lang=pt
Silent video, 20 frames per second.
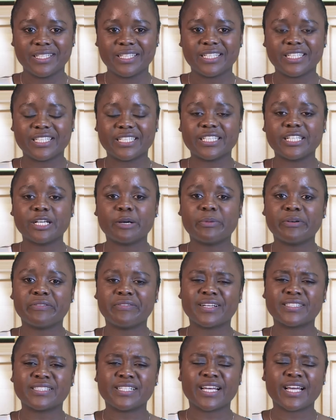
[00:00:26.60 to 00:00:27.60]
e queriam me
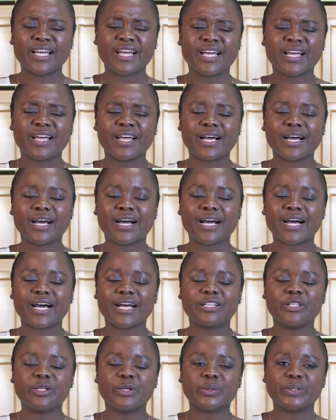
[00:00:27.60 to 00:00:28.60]
fazer
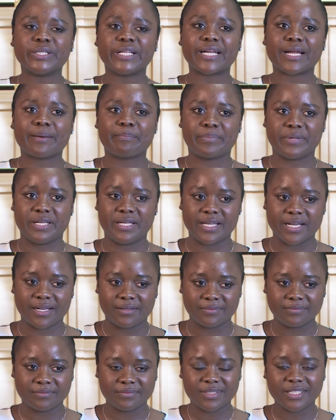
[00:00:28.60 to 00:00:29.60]

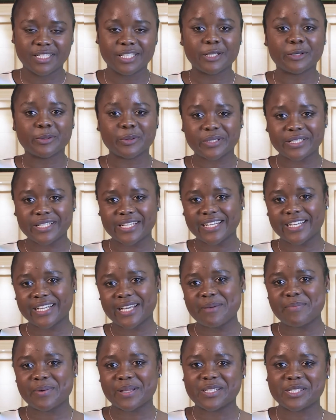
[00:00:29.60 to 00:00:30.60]
radioterapia. E eu não tinha
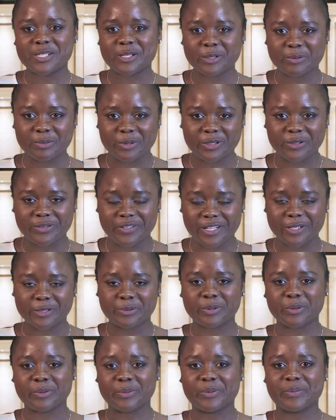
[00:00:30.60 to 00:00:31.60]
ninguém para deixar os meus filhos,
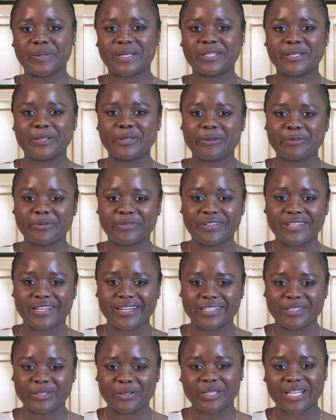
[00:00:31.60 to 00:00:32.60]
porque meu marido não
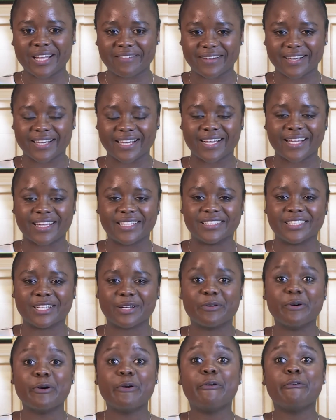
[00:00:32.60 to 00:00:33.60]
via, não estava cá.
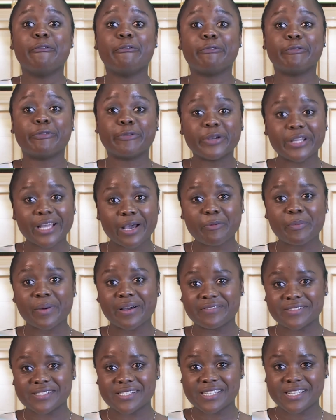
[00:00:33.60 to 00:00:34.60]
Então fui a uma
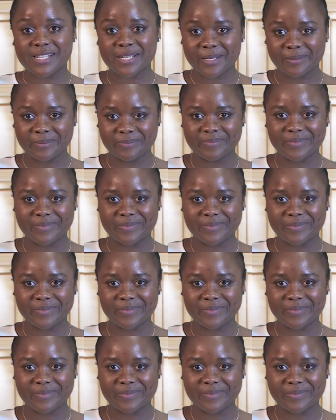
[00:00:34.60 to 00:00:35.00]
vizinha.